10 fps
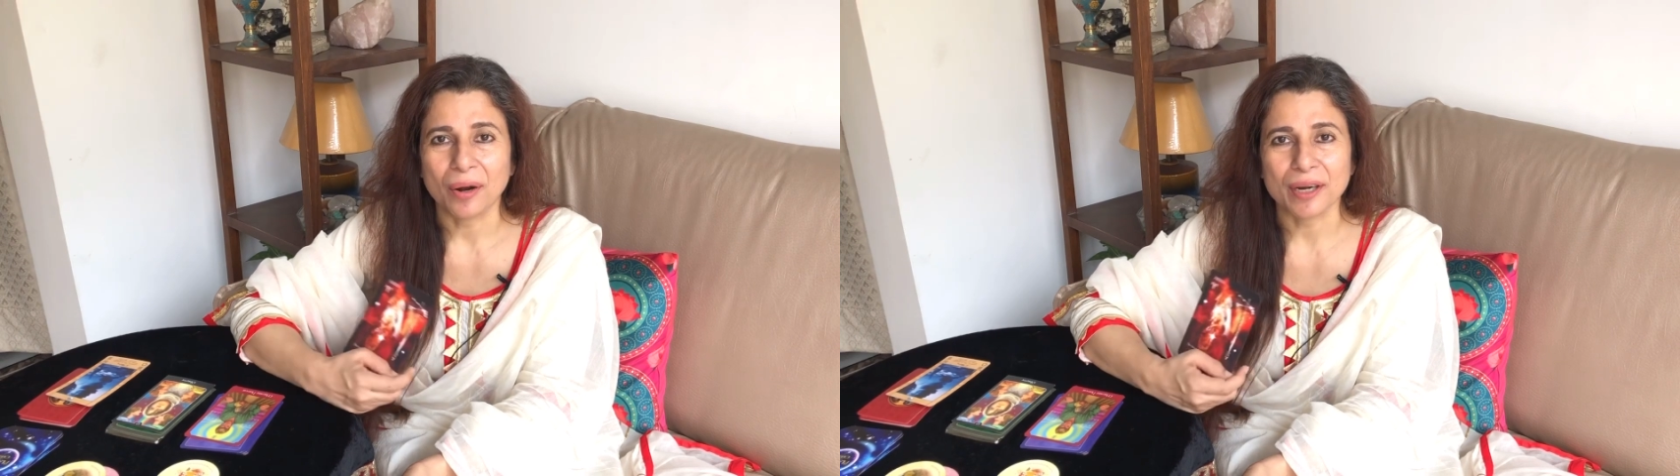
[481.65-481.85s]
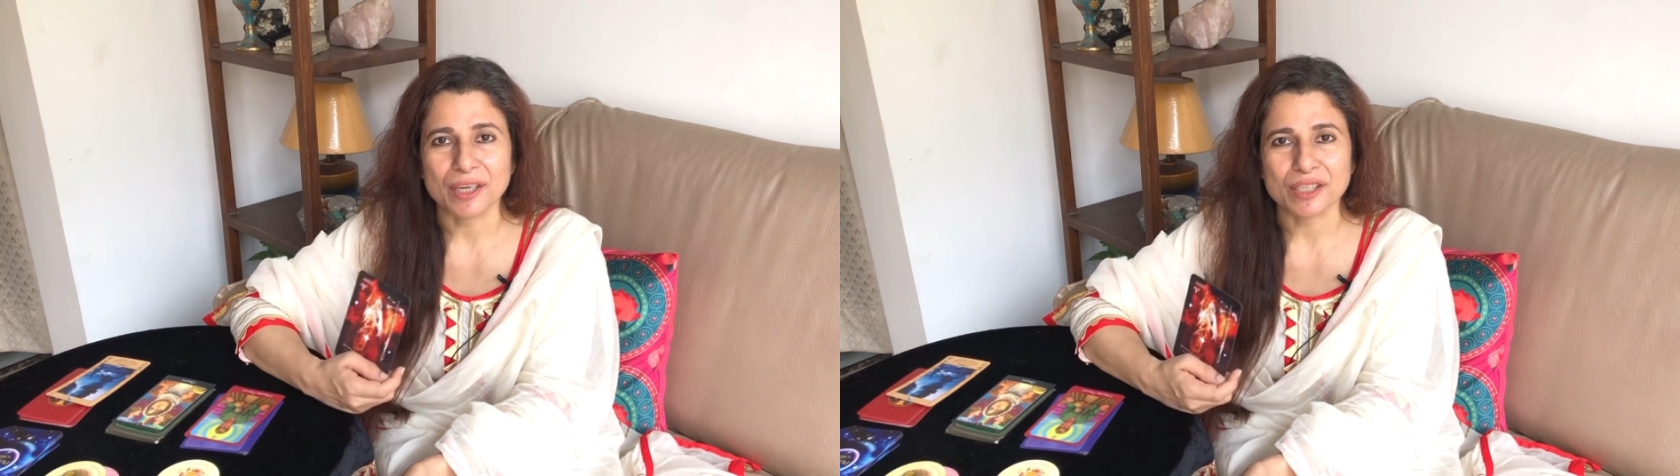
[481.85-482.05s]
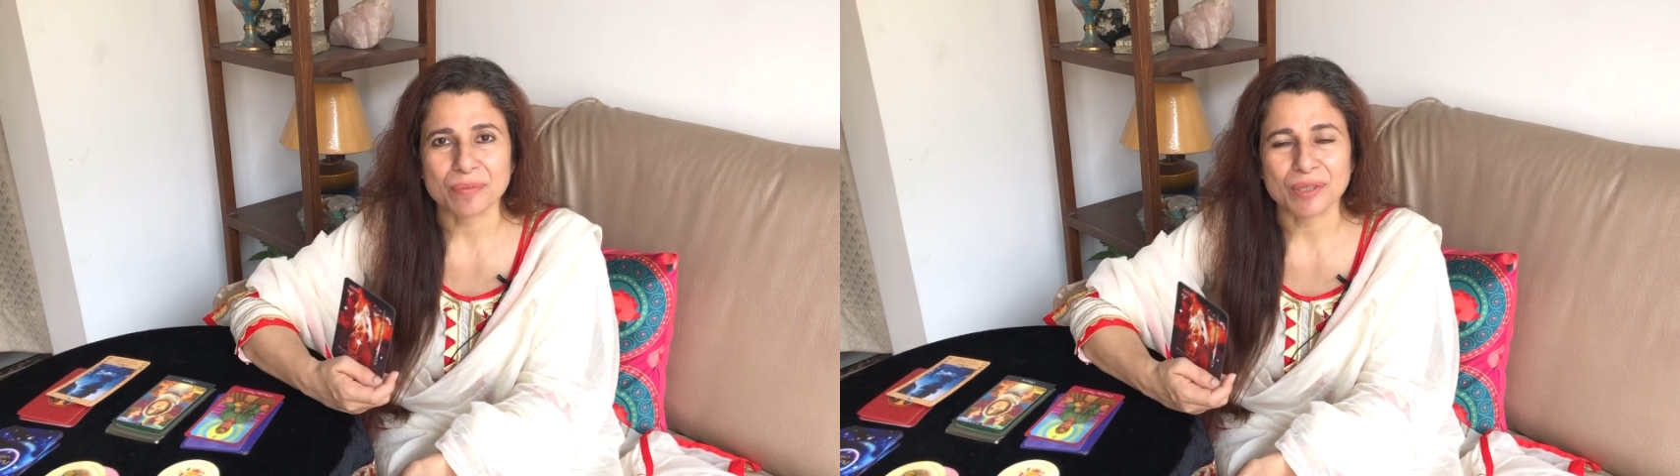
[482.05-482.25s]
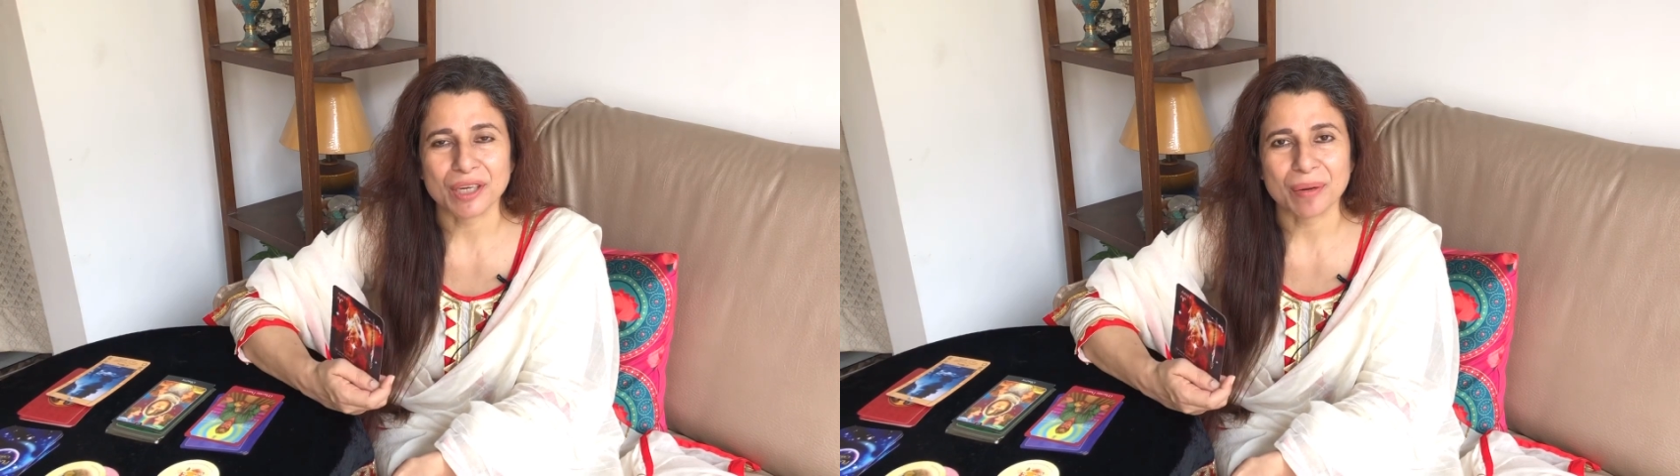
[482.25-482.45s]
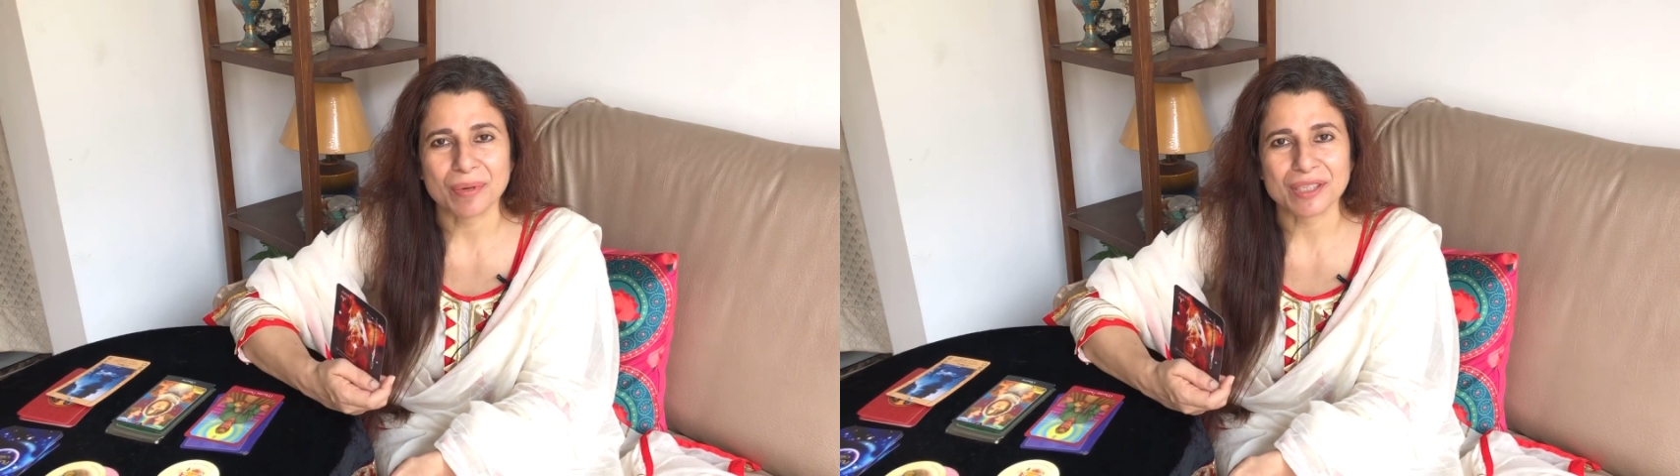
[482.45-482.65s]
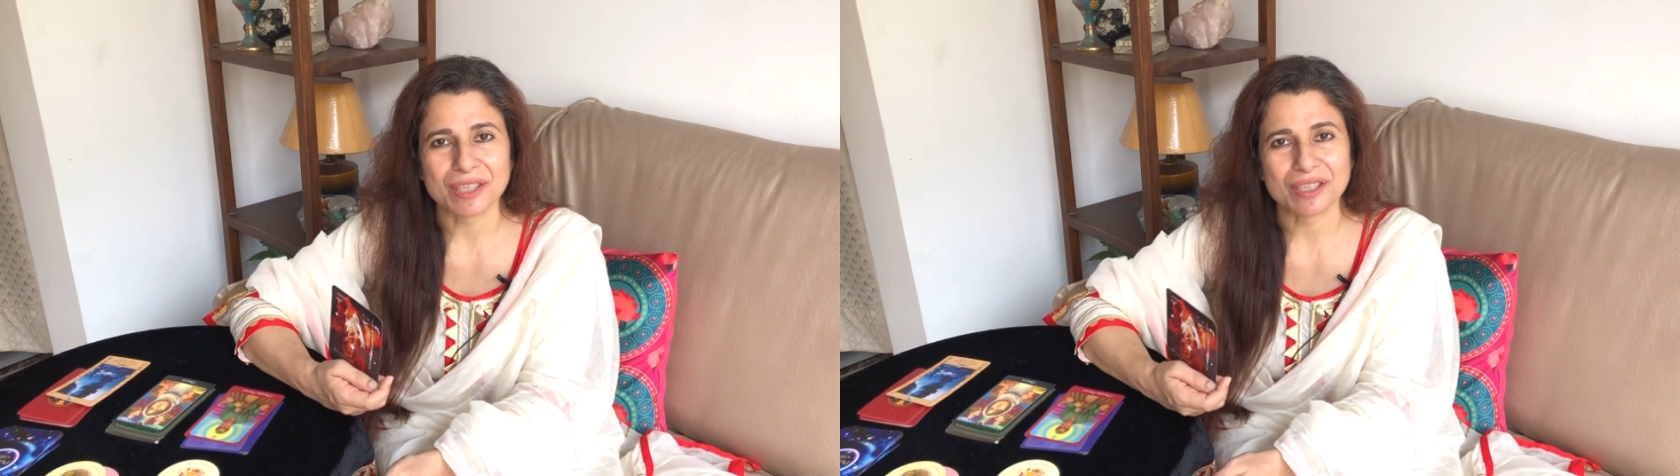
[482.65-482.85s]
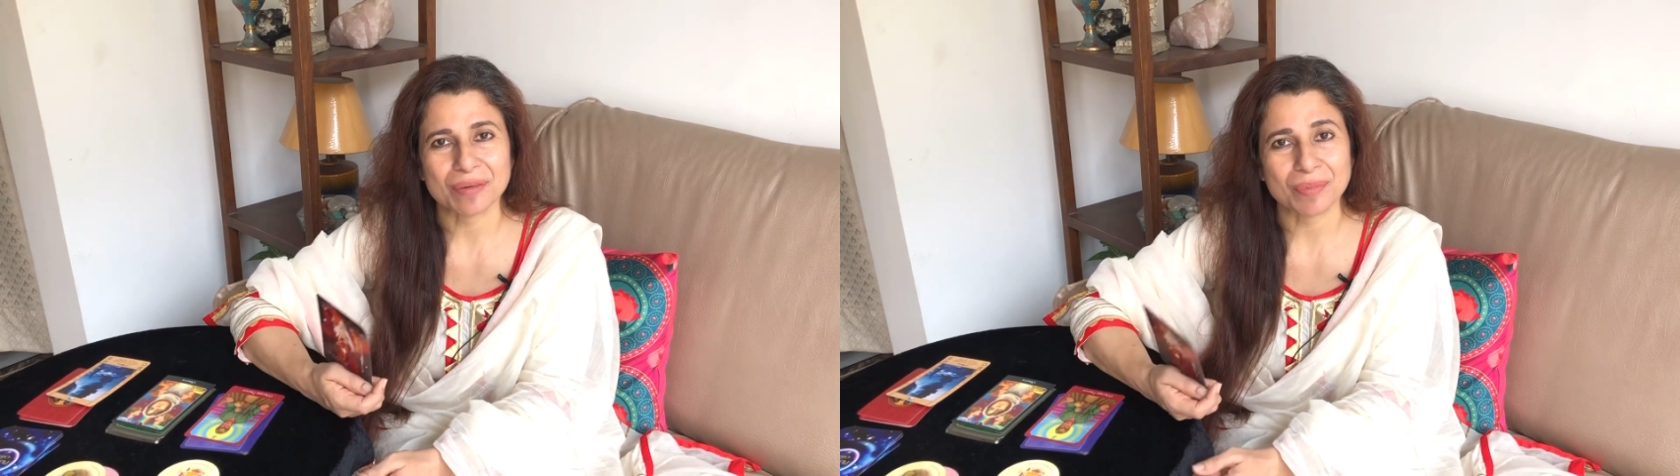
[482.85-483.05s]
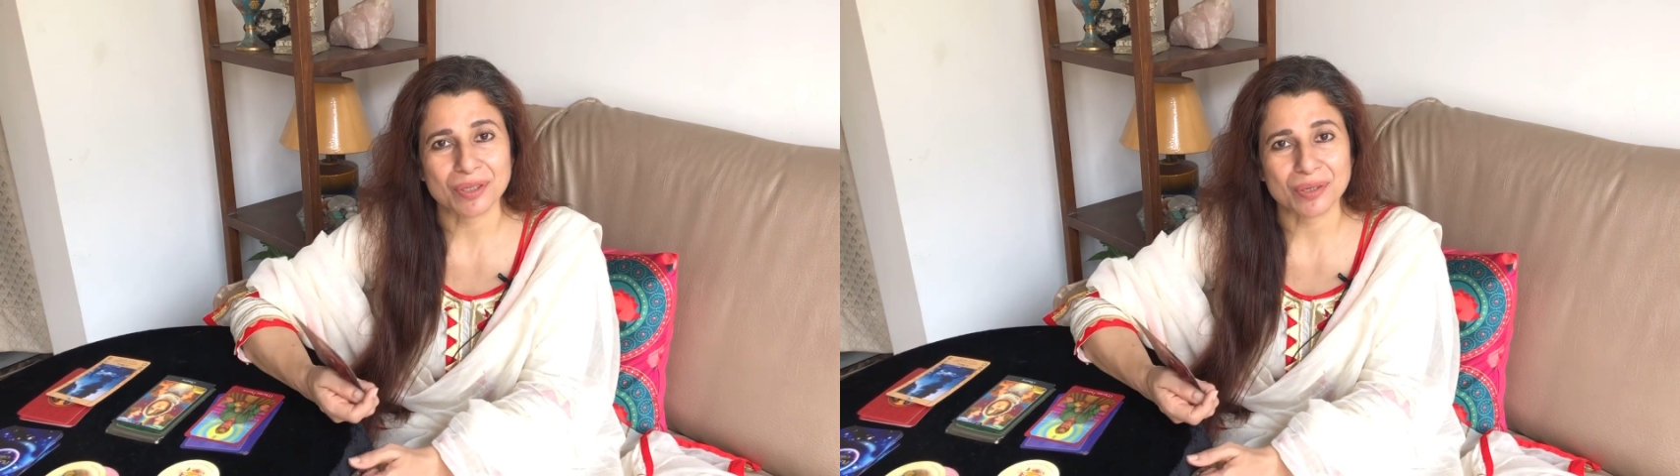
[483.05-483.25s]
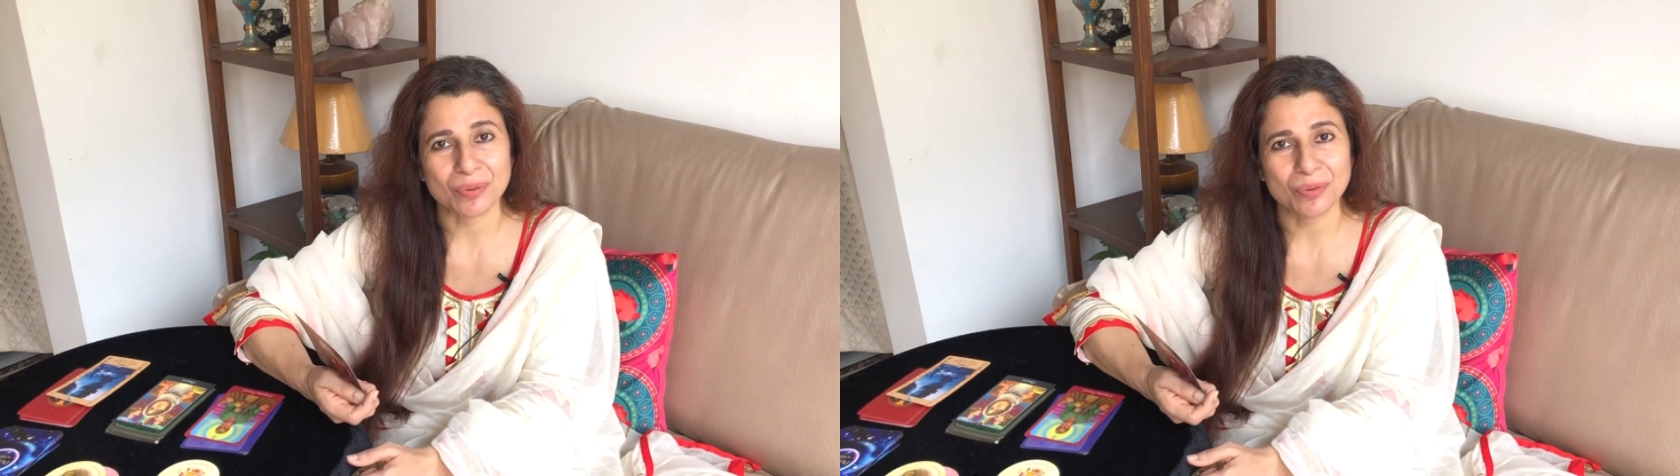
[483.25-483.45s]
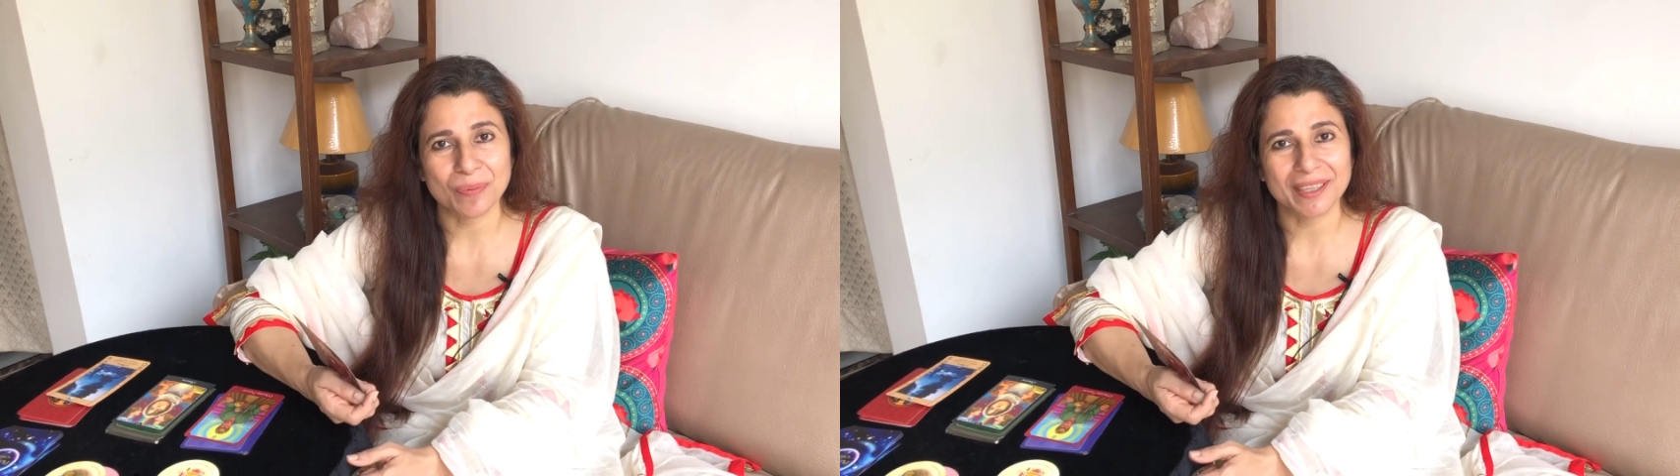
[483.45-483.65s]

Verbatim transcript: और नीचे मुझे कमेंट सेक्शन पे ज़रूर